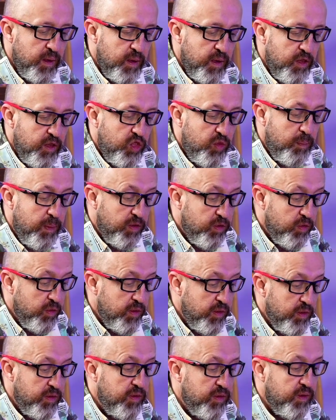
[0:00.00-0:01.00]
de
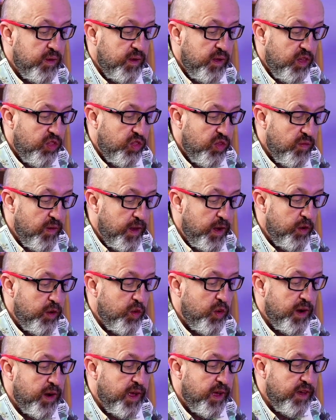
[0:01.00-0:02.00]
pessoas que tiveram a
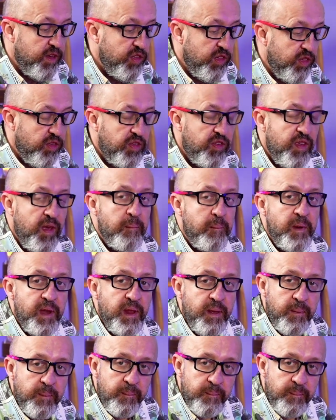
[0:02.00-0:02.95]
coragem de se abrir,